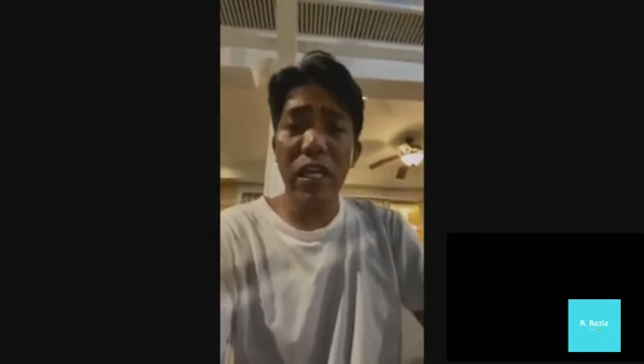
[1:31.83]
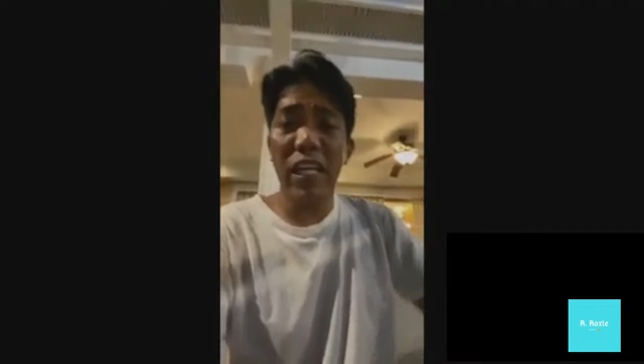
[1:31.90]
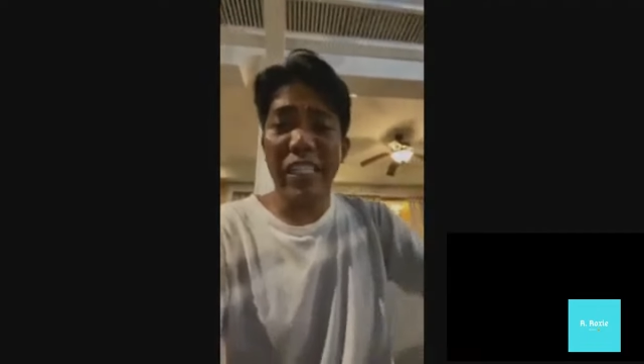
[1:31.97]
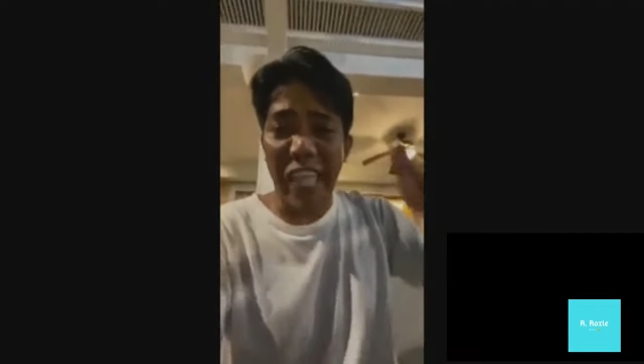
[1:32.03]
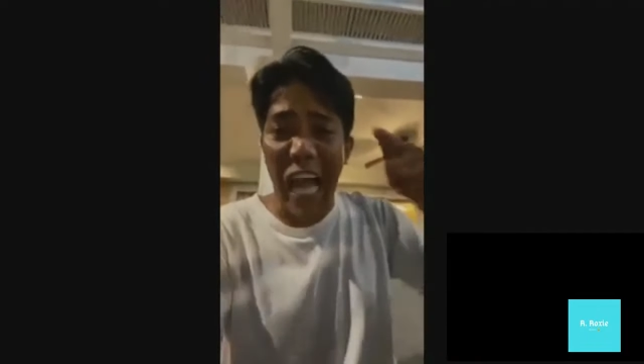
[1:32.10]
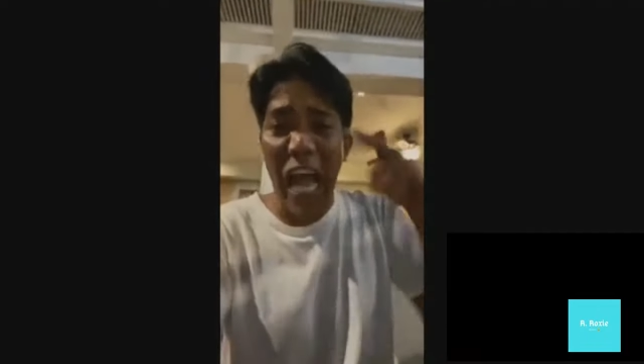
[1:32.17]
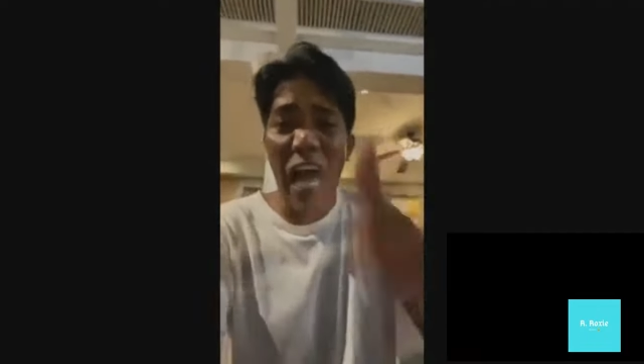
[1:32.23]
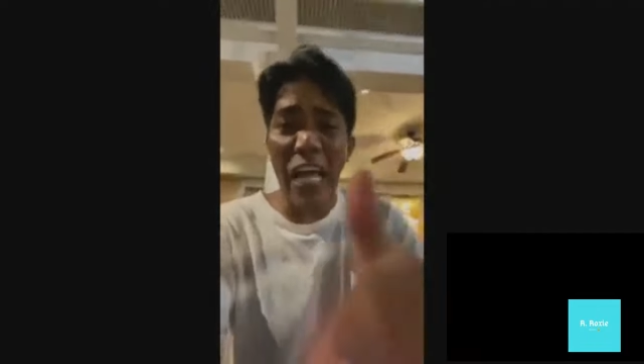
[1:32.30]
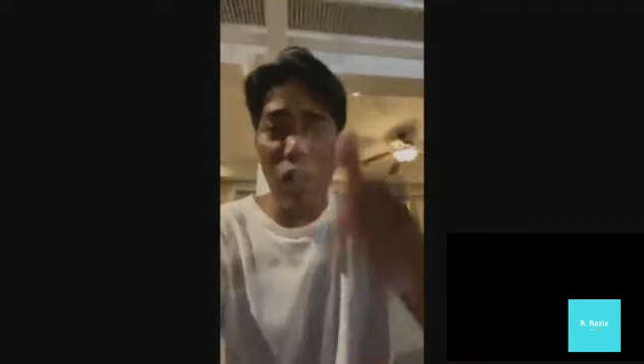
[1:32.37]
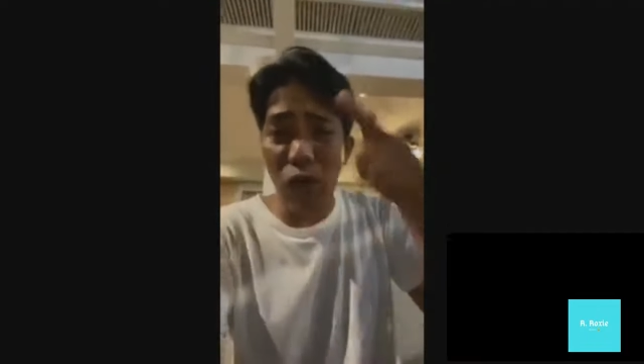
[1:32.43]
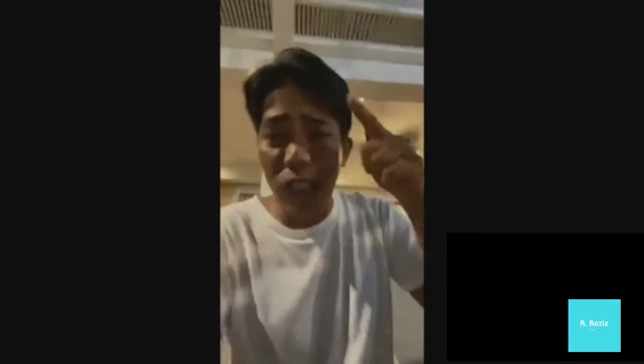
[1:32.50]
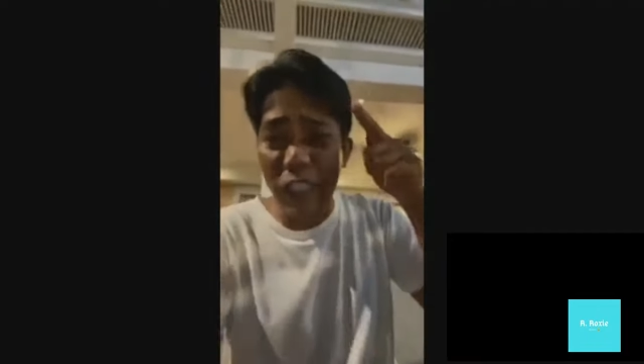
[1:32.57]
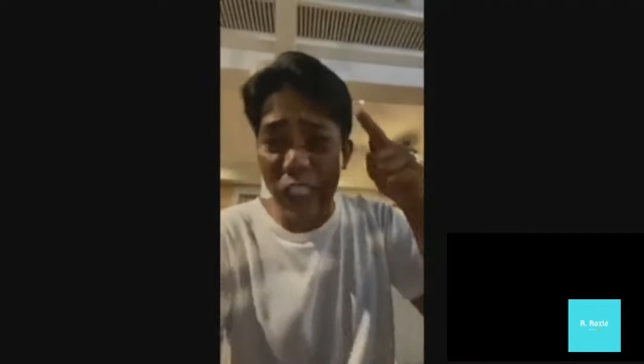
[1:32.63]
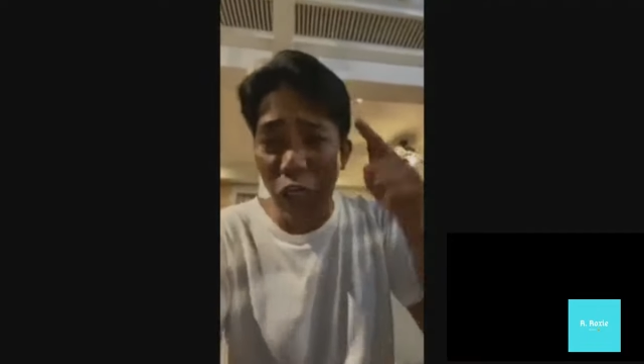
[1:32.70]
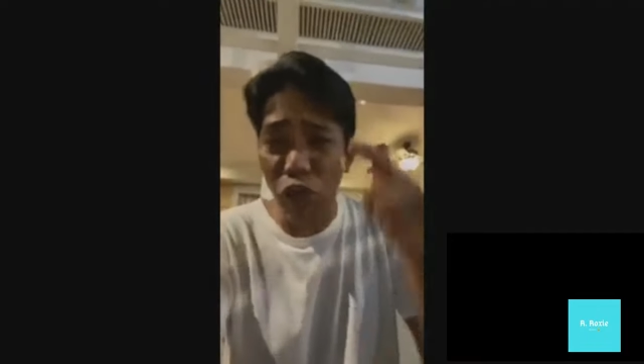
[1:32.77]
Sa
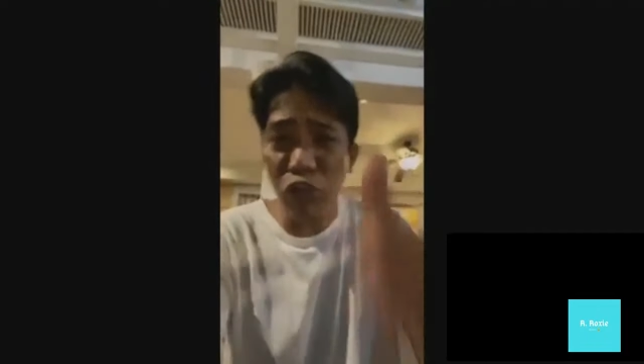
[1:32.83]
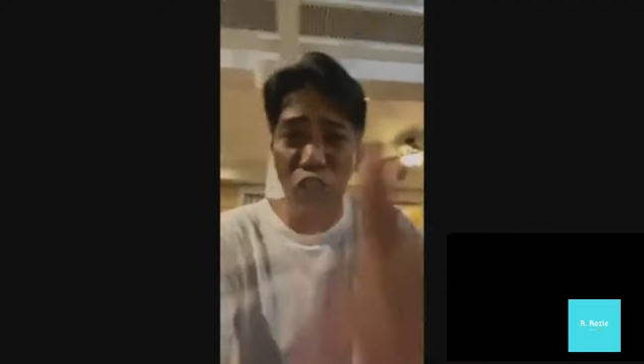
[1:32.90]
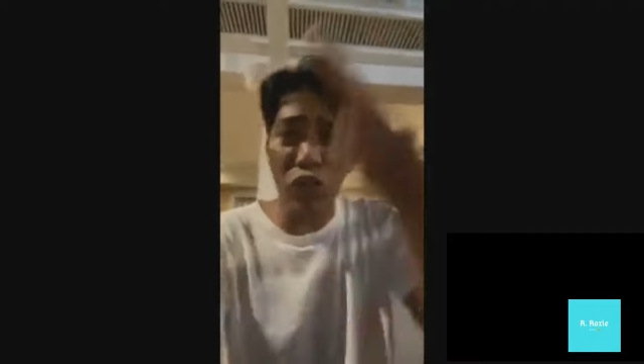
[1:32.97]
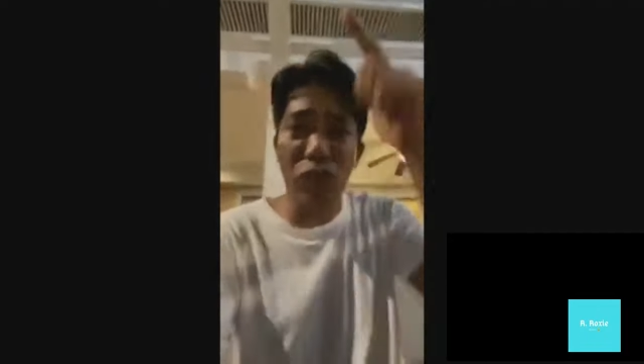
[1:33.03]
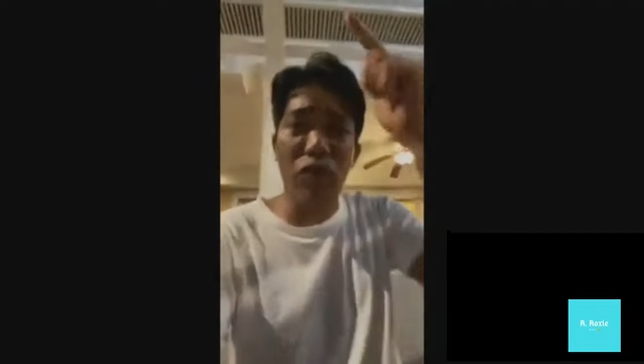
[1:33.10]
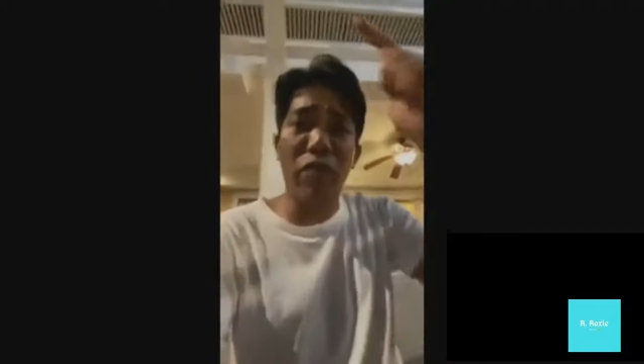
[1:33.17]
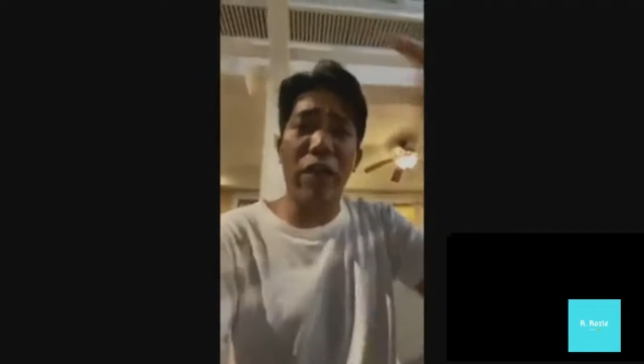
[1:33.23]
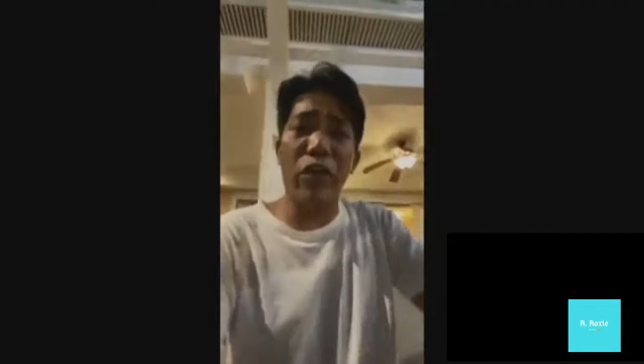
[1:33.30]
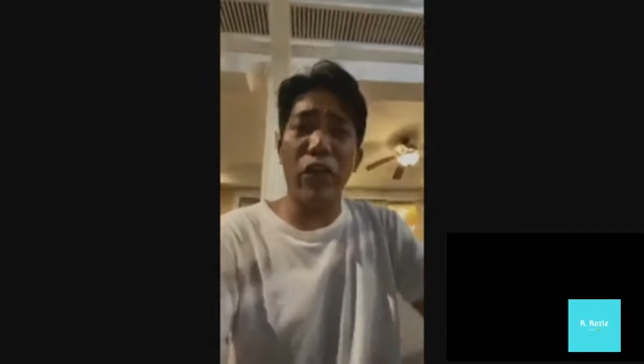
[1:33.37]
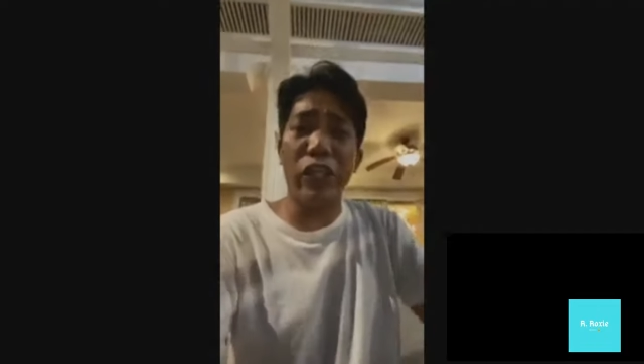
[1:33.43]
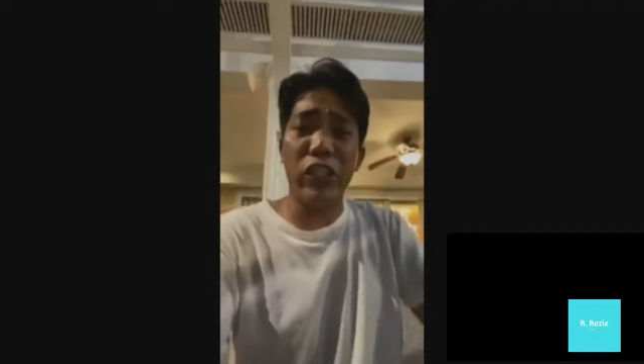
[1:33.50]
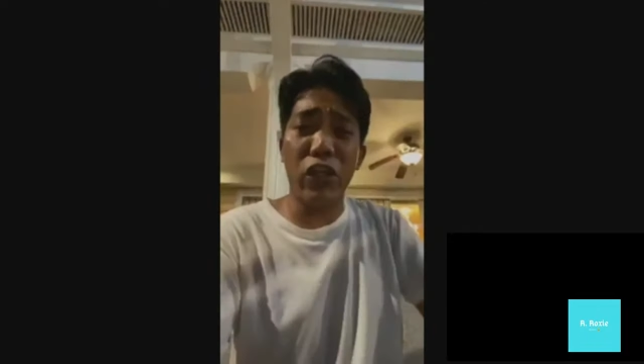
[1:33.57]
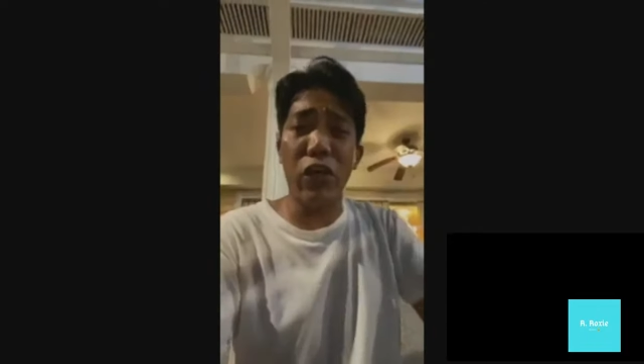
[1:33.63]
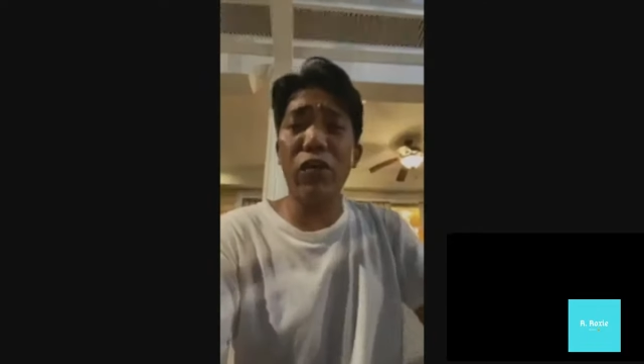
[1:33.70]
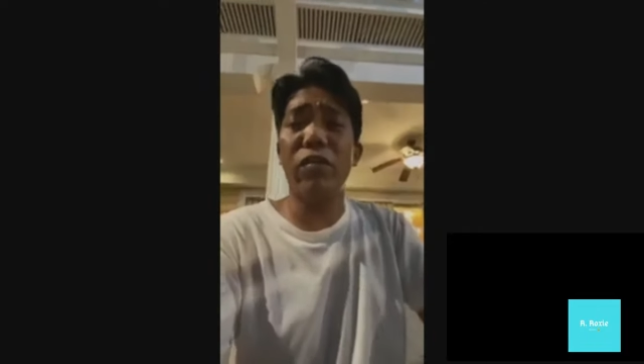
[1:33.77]
ayaw at sa gusto mo, may
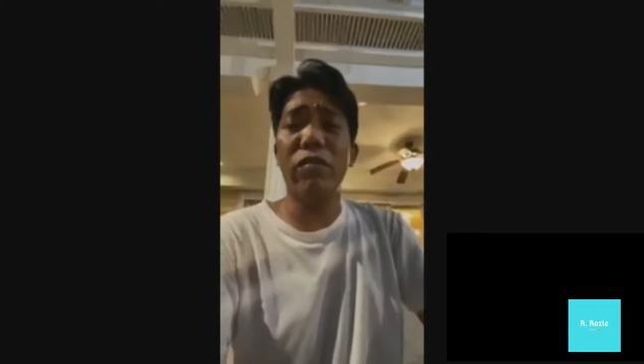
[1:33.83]
ko.